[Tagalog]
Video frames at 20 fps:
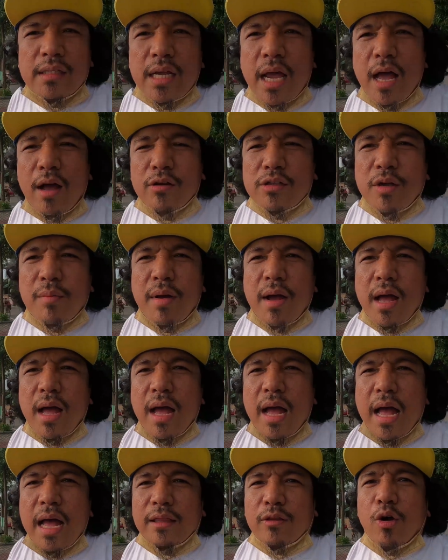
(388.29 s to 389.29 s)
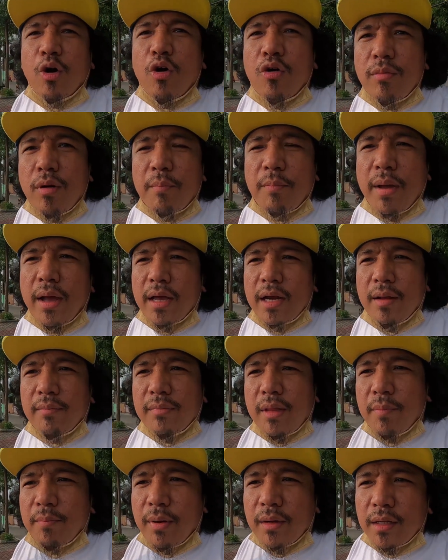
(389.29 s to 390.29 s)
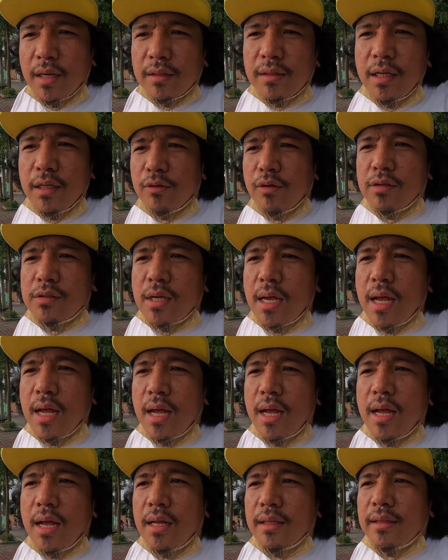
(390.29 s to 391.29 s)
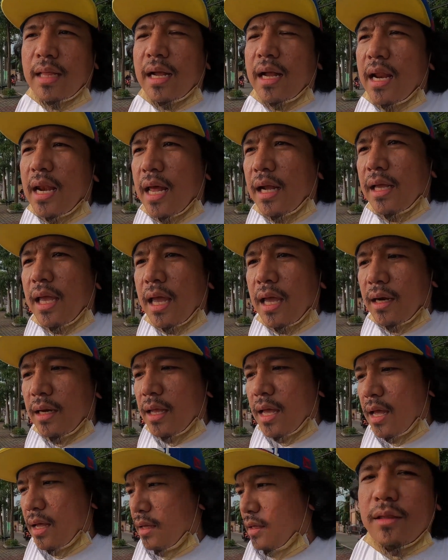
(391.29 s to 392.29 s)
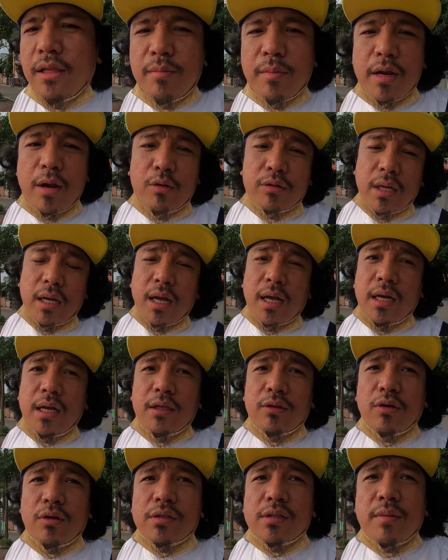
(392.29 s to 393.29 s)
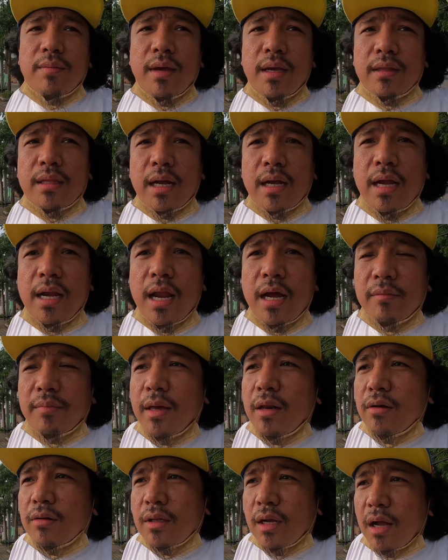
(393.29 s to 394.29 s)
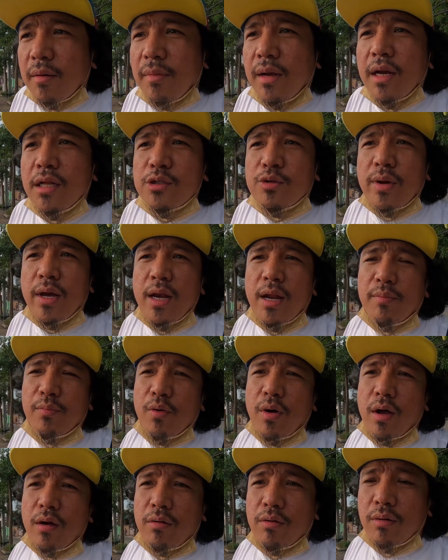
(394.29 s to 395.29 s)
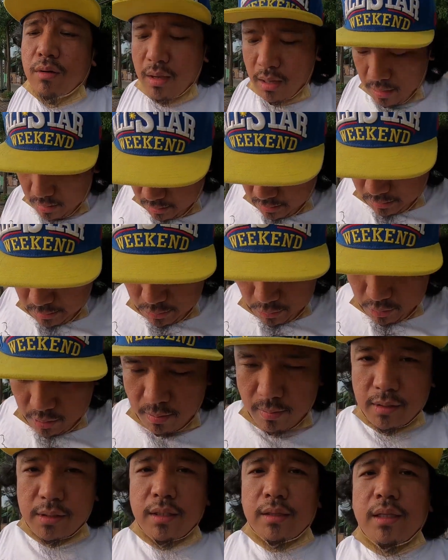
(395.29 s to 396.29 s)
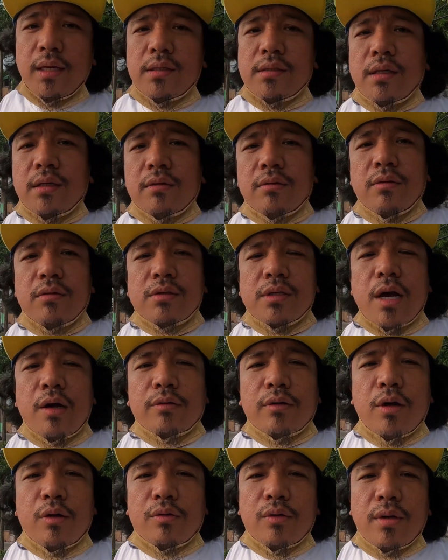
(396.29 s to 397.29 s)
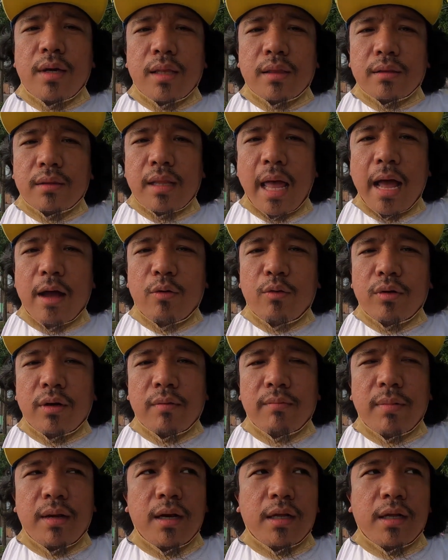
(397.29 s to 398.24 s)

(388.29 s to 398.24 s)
Isa ako sa mga at home ang pakiramdam pag nandito sa Tagalog area. Hindi man ako taga rito sa may Tagalog, pero taga Valenzuela po ako. Ayan, kita nyo naman sa t-shirt ko. Shoutout ulit, dako ng